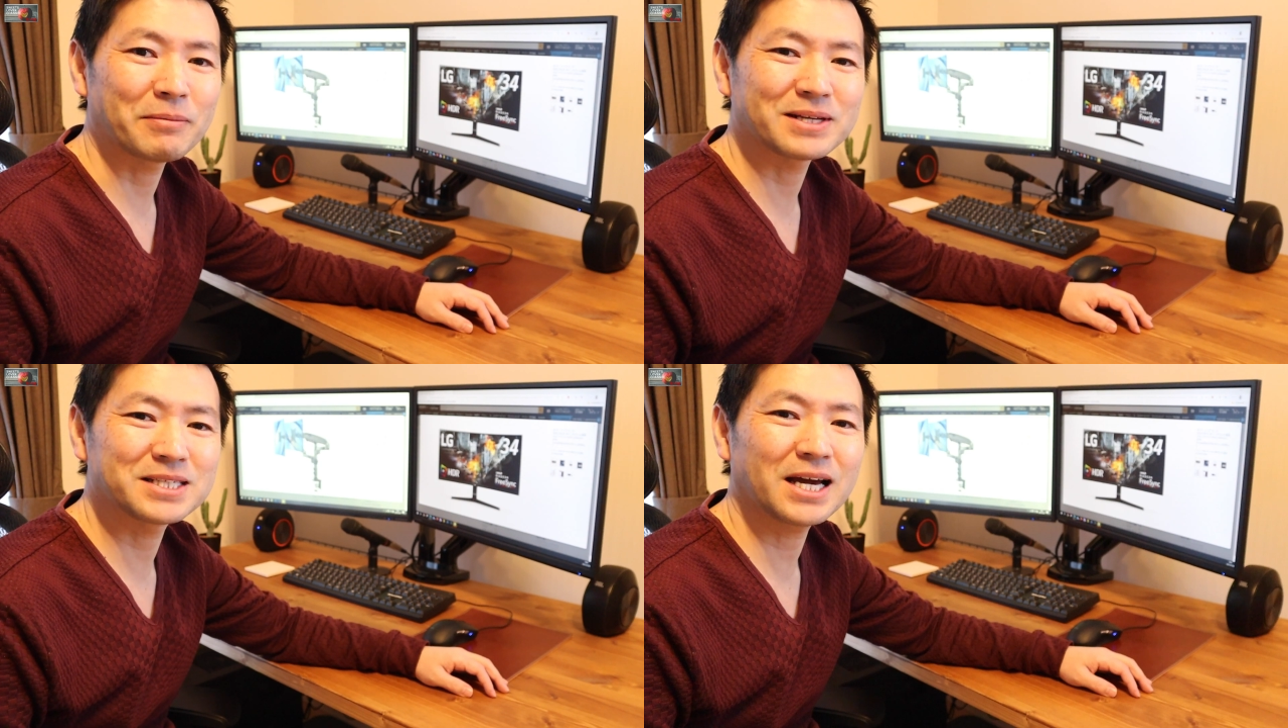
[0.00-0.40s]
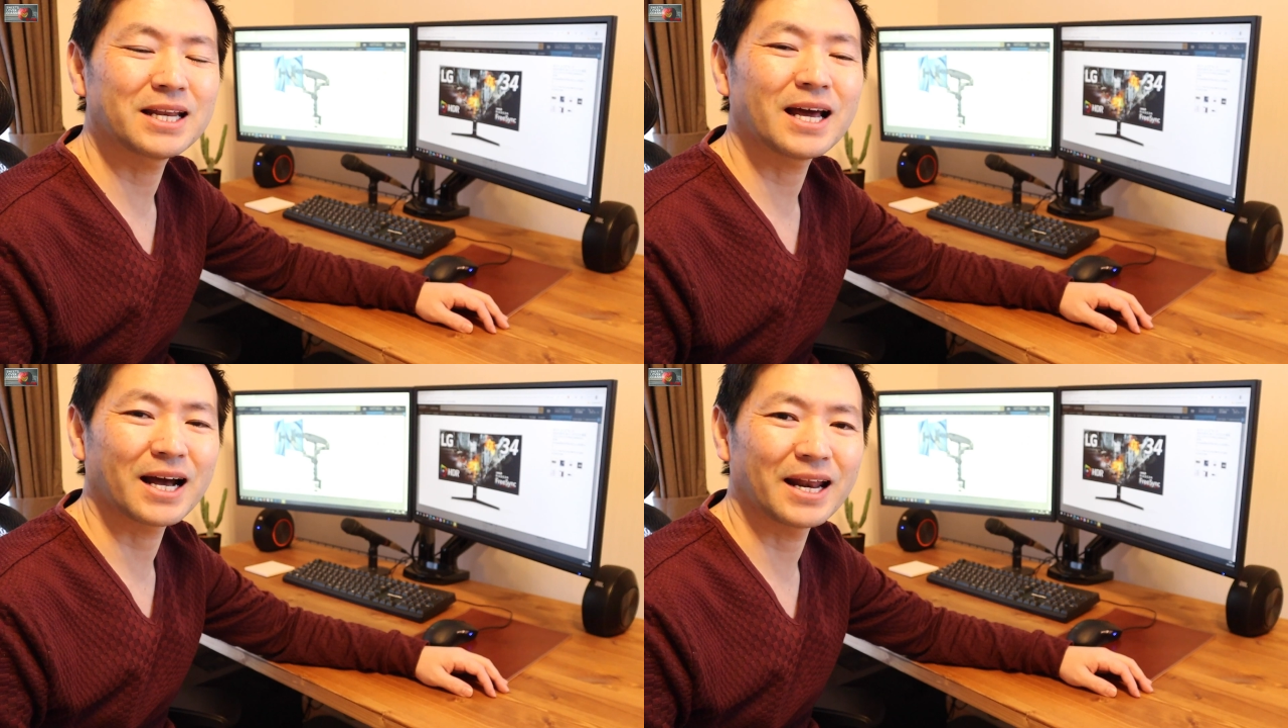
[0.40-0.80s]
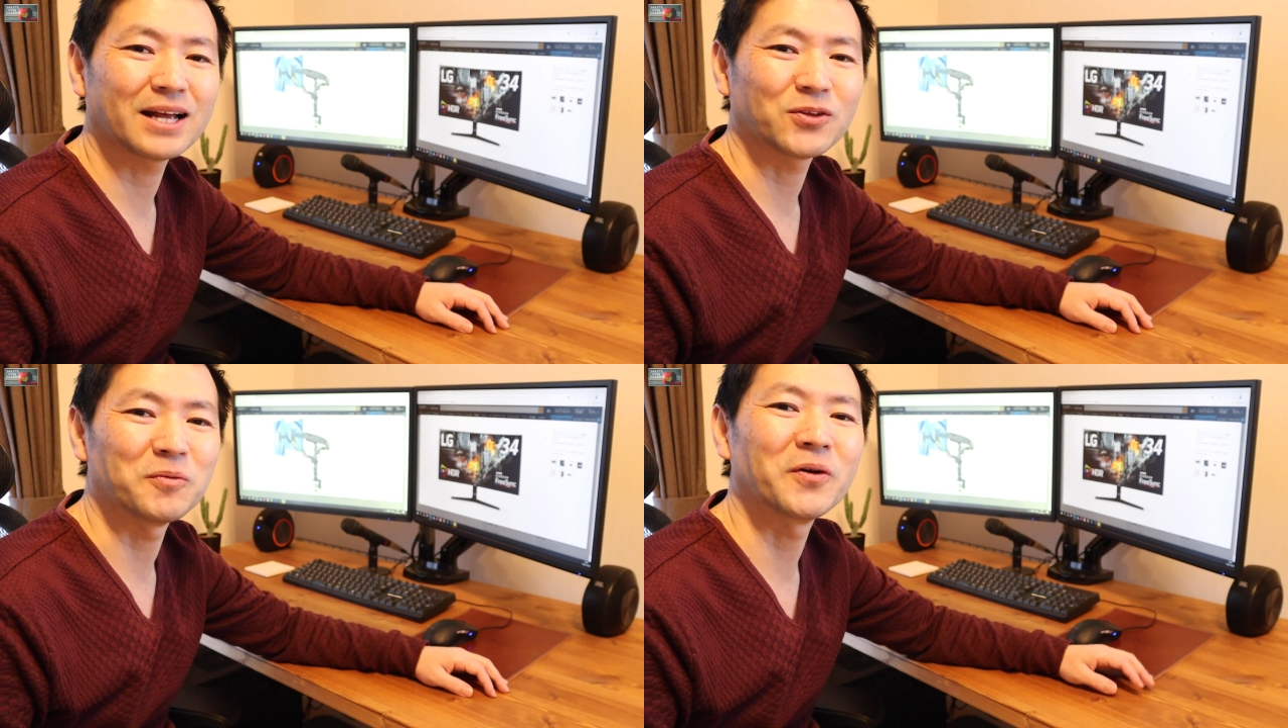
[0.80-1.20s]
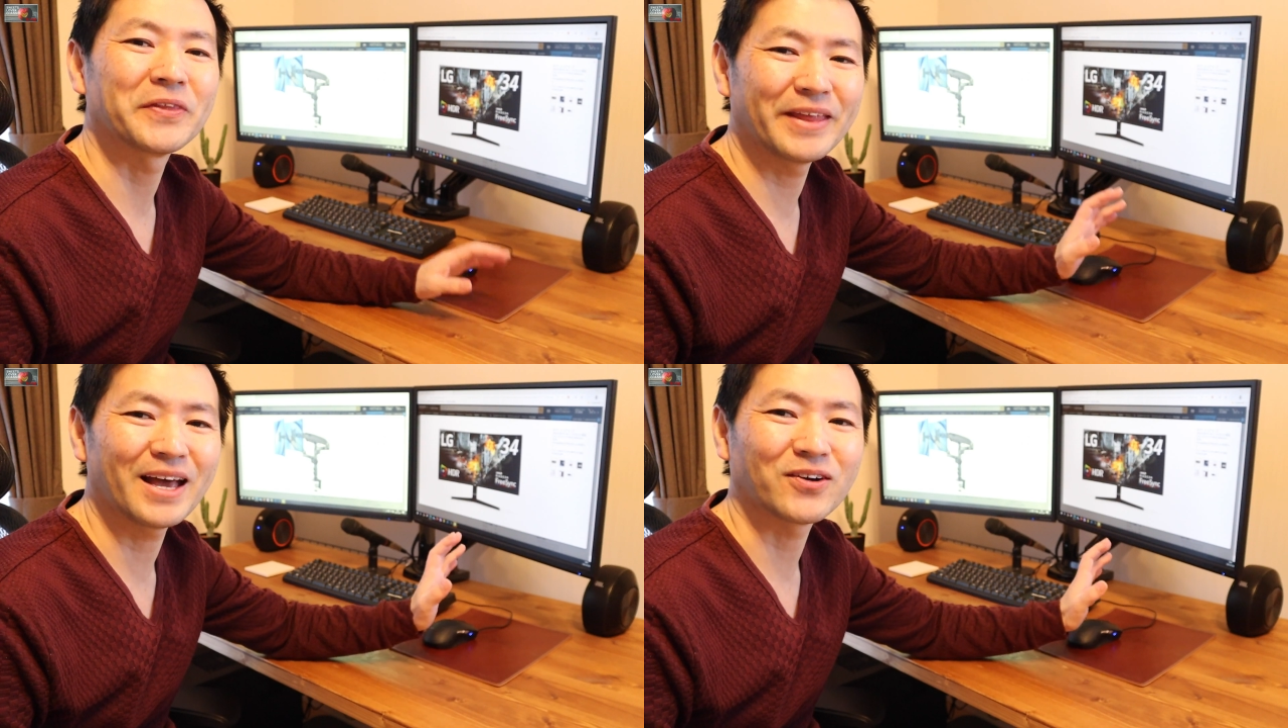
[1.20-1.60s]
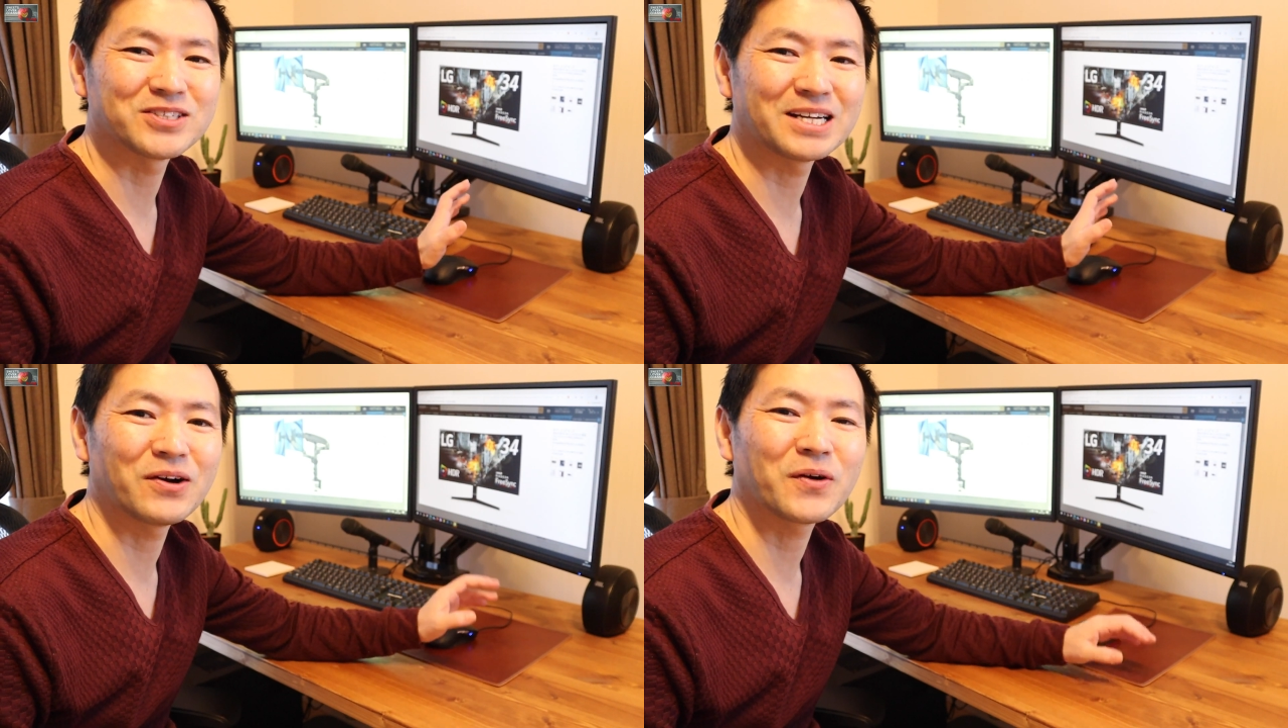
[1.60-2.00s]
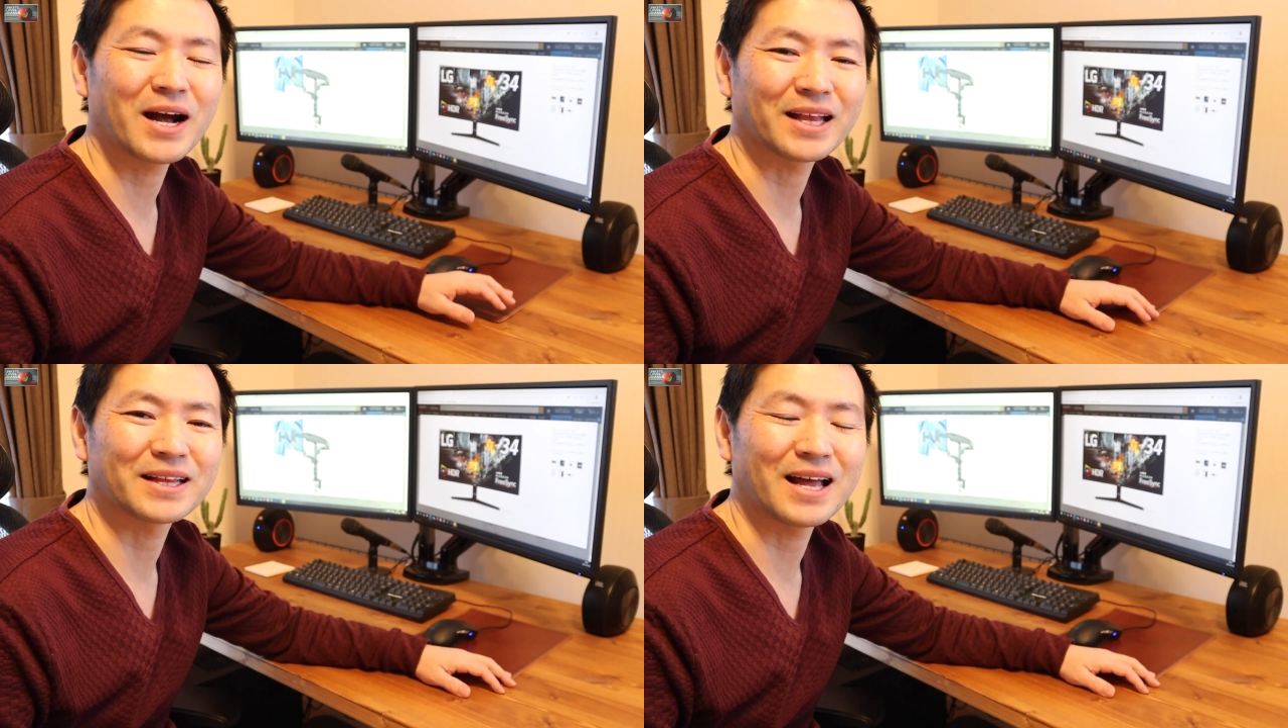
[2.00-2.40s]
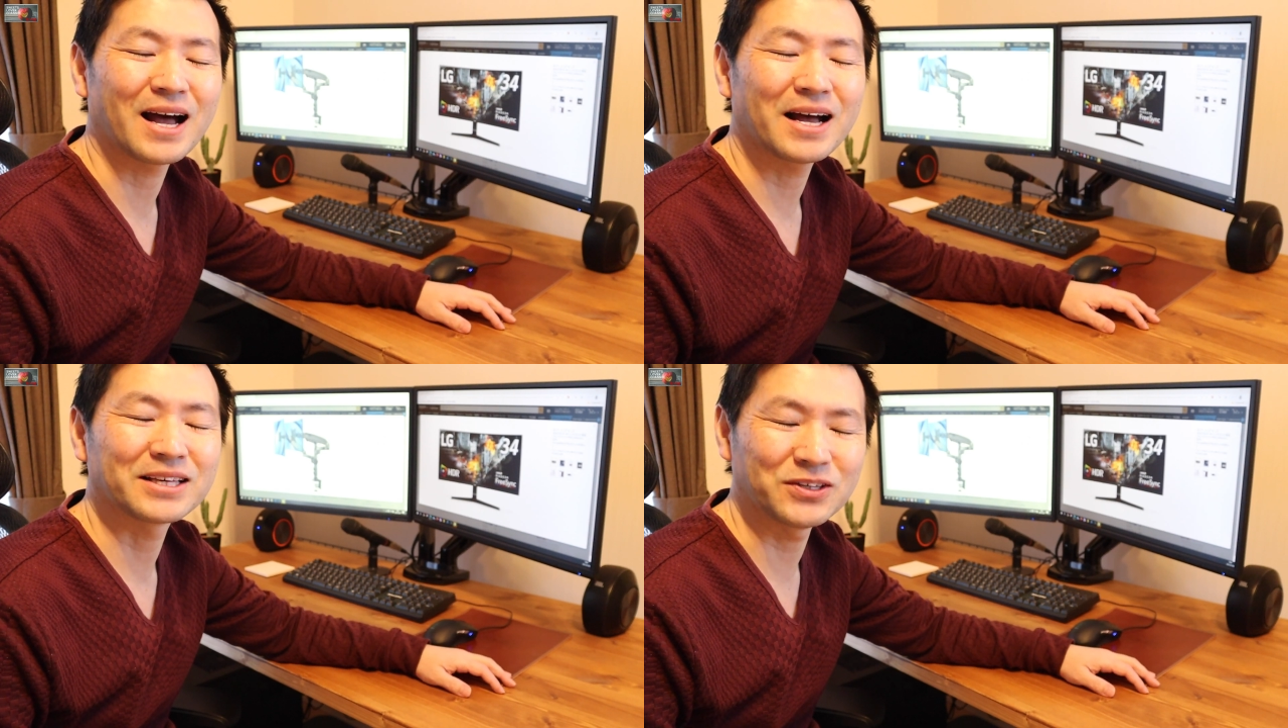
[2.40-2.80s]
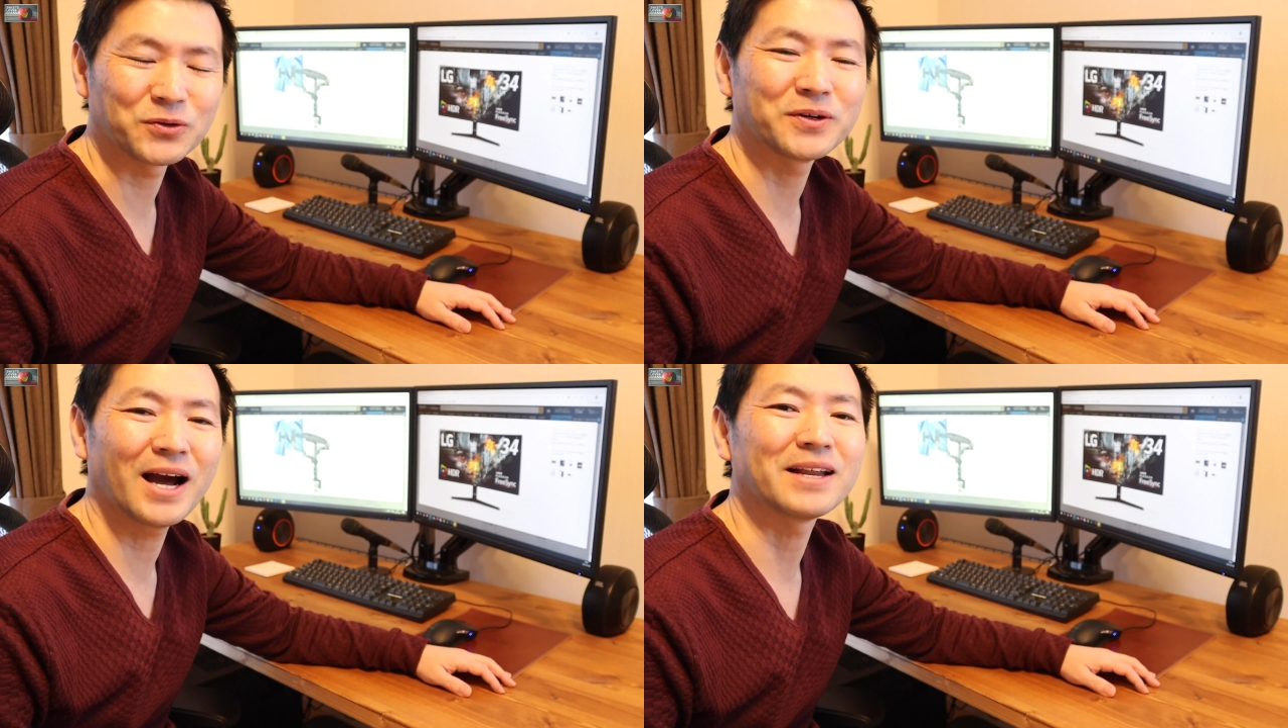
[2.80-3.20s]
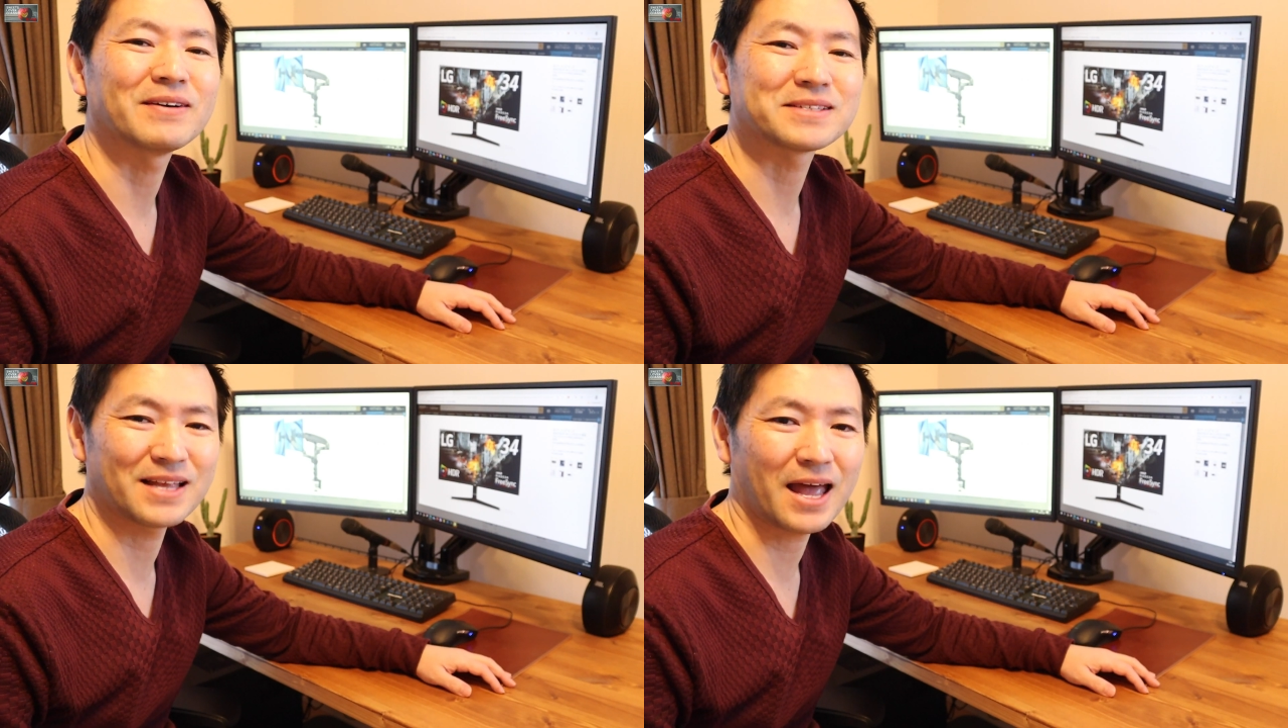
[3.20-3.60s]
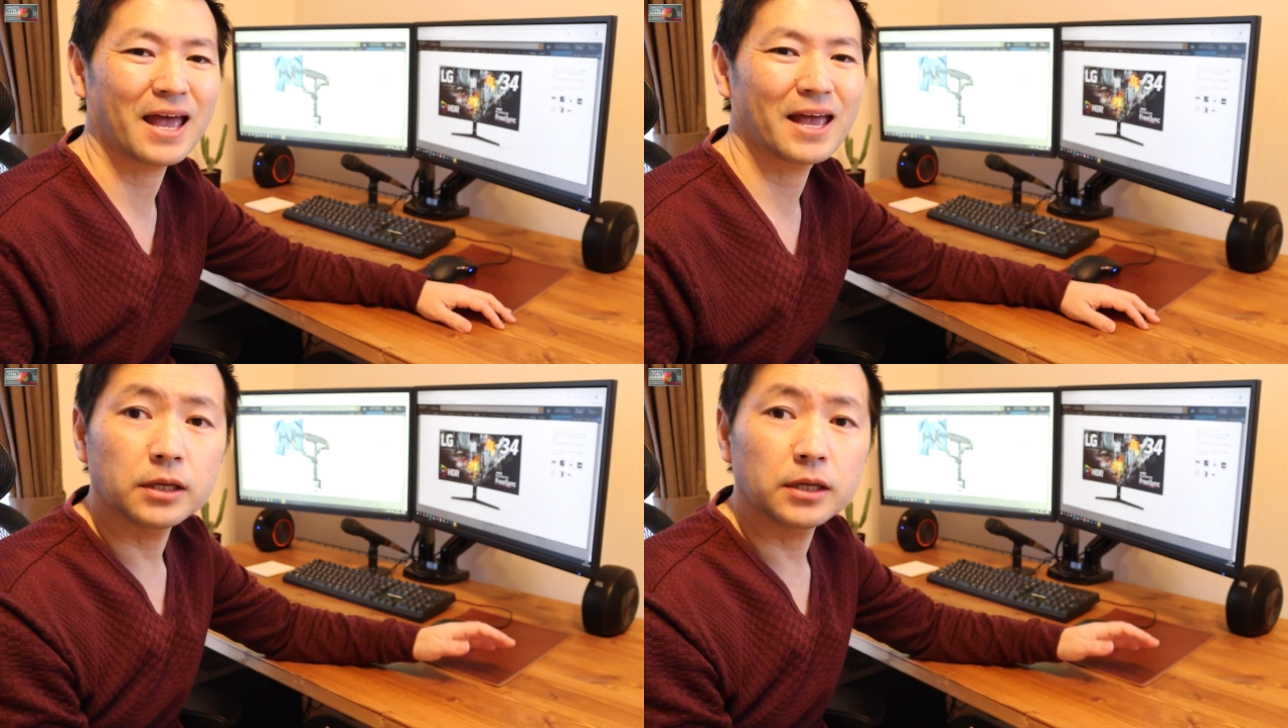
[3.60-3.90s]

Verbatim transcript: まあ、間違いないかなと思ってこちらを買った記憶がありますね。